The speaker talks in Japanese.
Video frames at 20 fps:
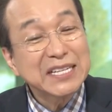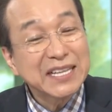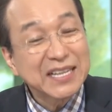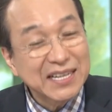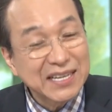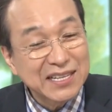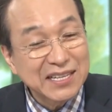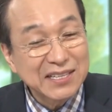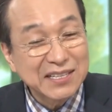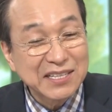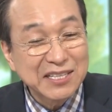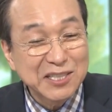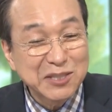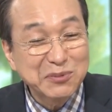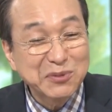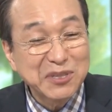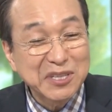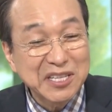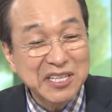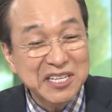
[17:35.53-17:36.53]
これもいいじゃな
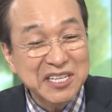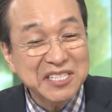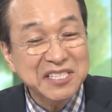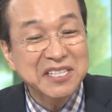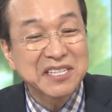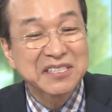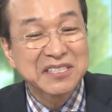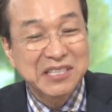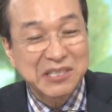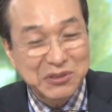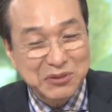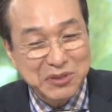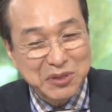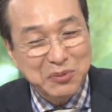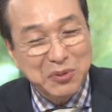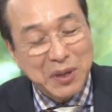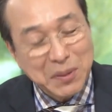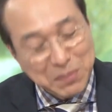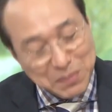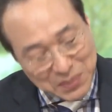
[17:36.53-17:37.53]
いかなって自分で言い聞かせ
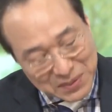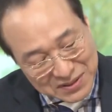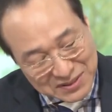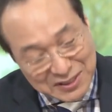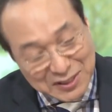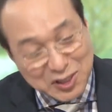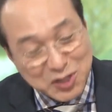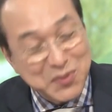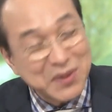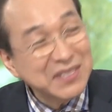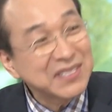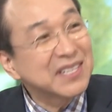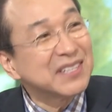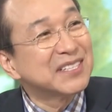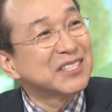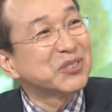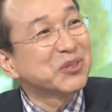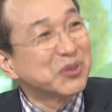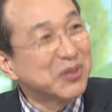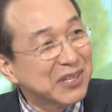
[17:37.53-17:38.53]
たんですけどでもやっぱり
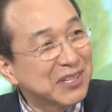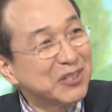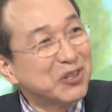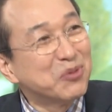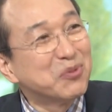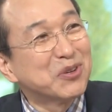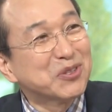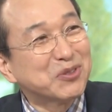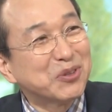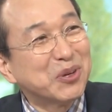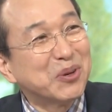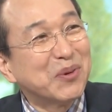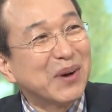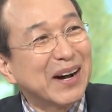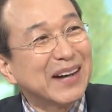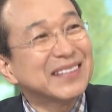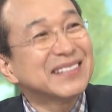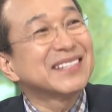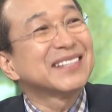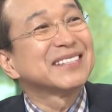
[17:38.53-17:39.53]
煮詰まってたんでしょうね
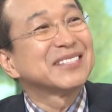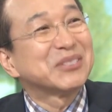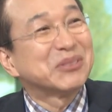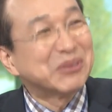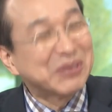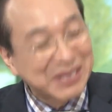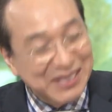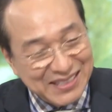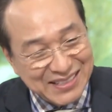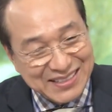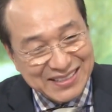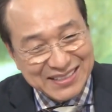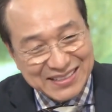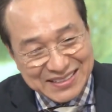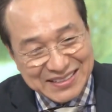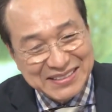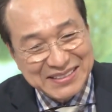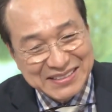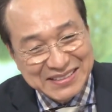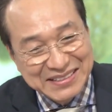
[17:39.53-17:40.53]
女房はそれ分かってたんでしょ
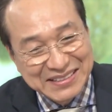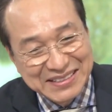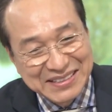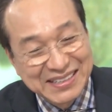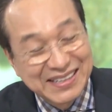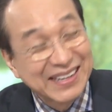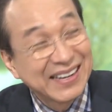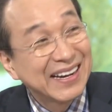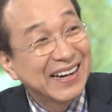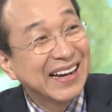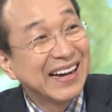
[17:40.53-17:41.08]
うね